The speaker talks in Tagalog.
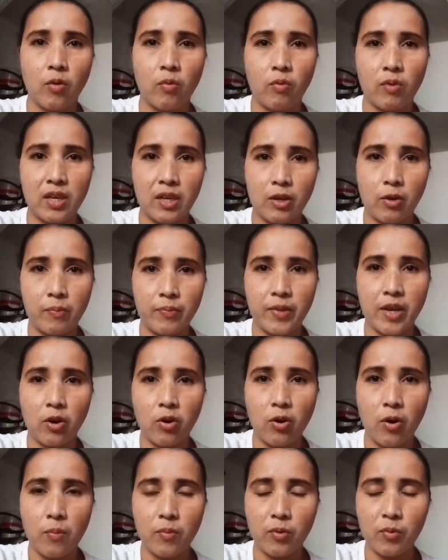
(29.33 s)
one of the
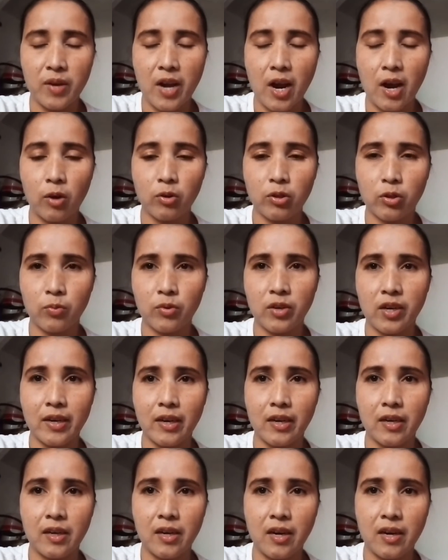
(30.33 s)
common house
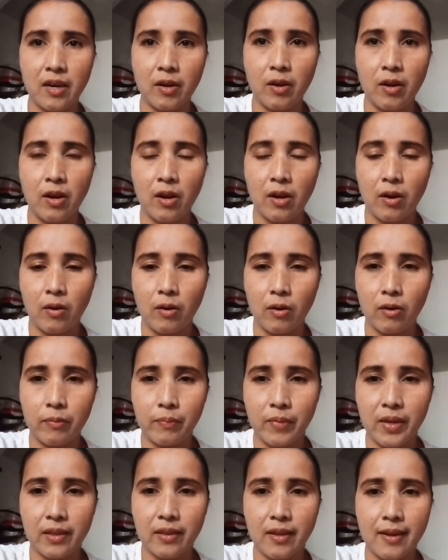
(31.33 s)
worker
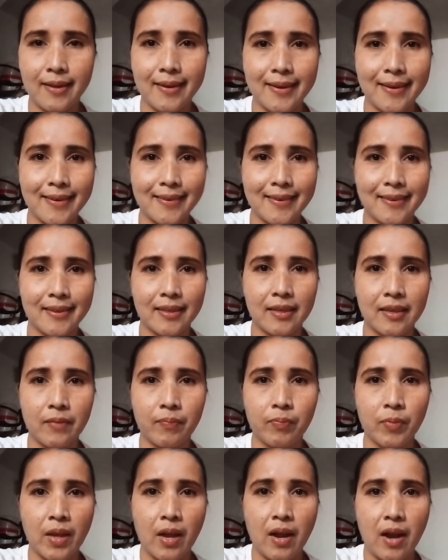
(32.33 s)
on Middle East
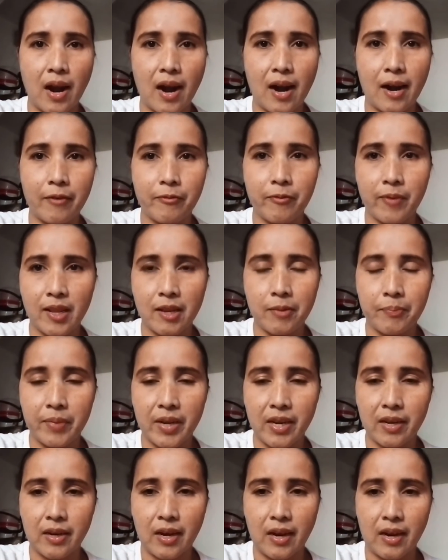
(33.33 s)
are
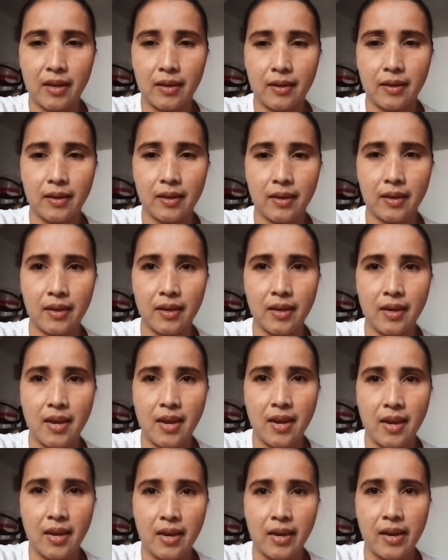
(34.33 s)
Filipina.
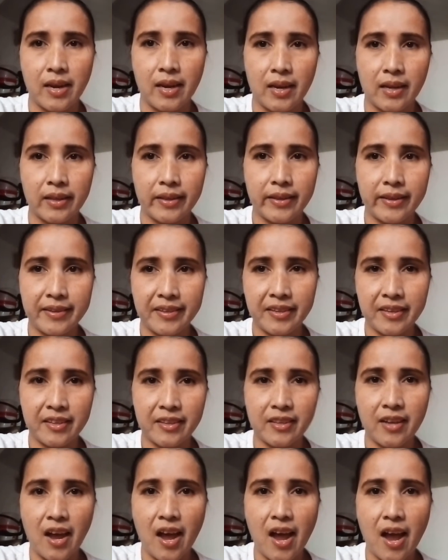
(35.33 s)
This is
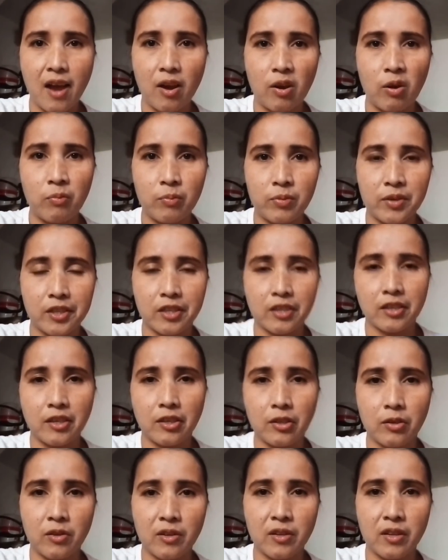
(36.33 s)
the
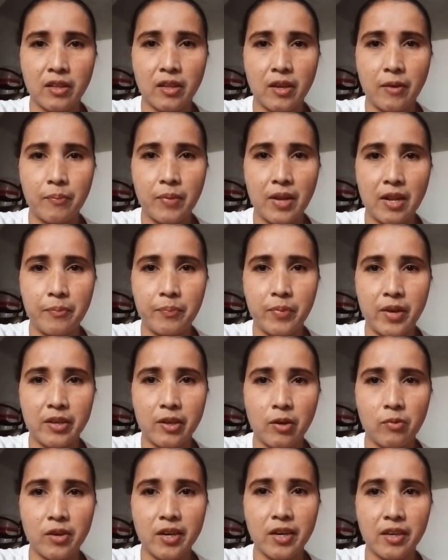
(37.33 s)
conversation the
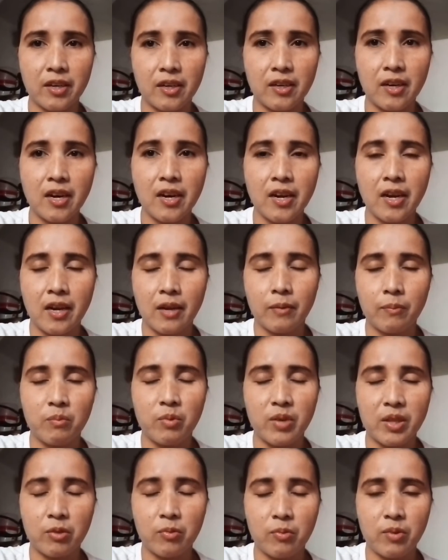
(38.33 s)
Filipina worker
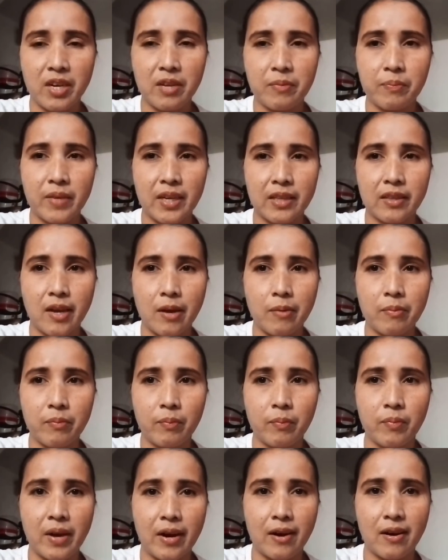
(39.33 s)
between Madam
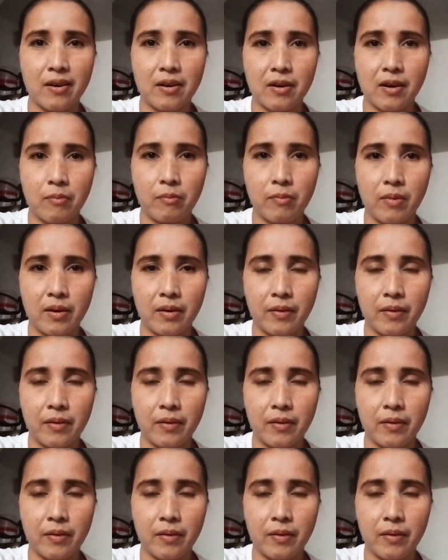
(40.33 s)
Arab.